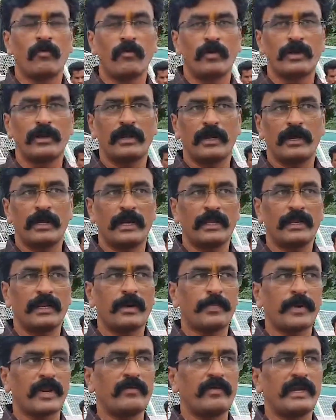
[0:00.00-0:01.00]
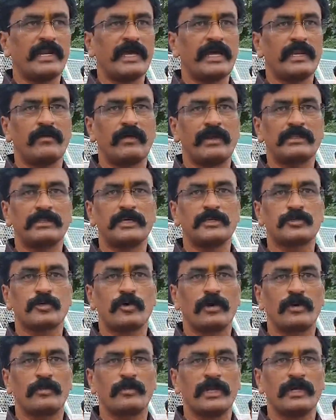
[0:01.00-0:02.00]
ఎవరు ఆడినా ప్రైవేట్ డైరీ వాళ్ళు
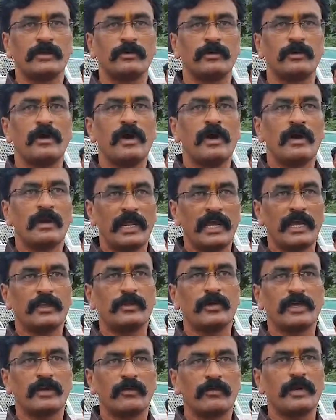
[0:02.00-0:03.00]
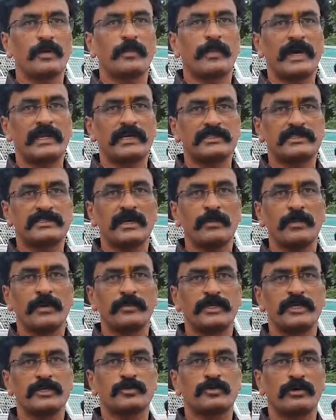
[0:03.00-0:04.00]
తీసుకోవడం లేదు లేదు ఇరవై రూపాయలకి ఇస్తే
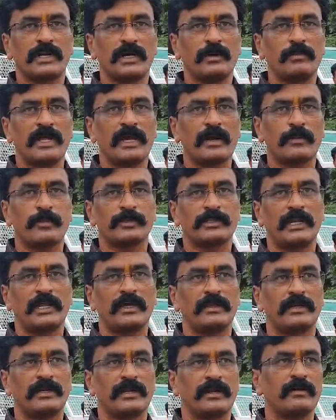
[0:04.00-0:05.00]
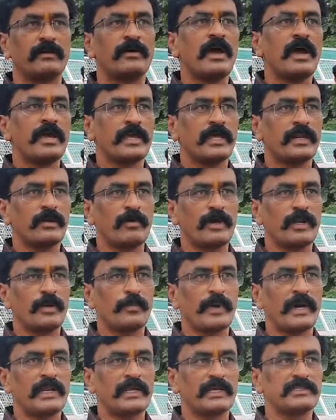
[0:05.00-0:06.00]
మేము తీసుకుంటాం లేకపోతే లేదంటున్నారు ఇరవై
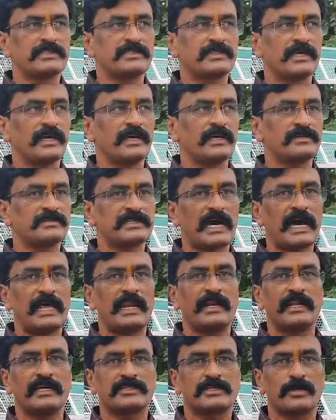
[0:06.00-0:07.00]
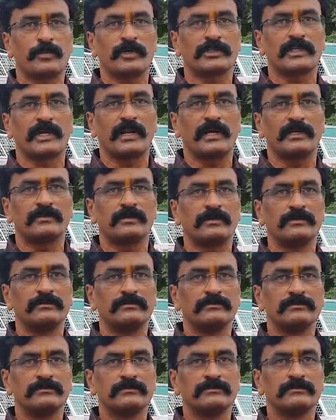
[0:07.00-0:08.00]
రూపాయలకి ఇస్తే చాలా నష్టపోతారు రైతులు
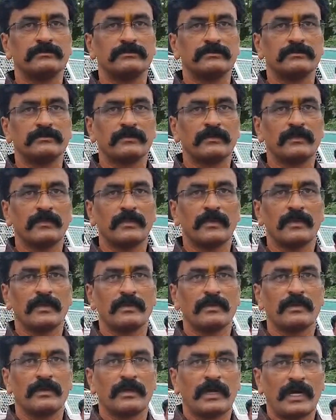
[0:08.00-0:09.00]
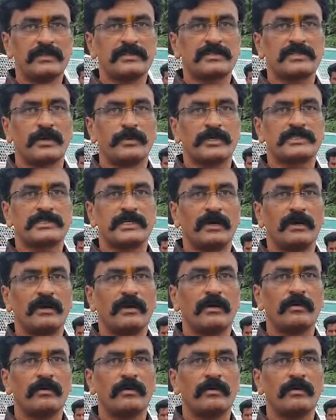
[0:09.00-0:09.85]
అది సమస్య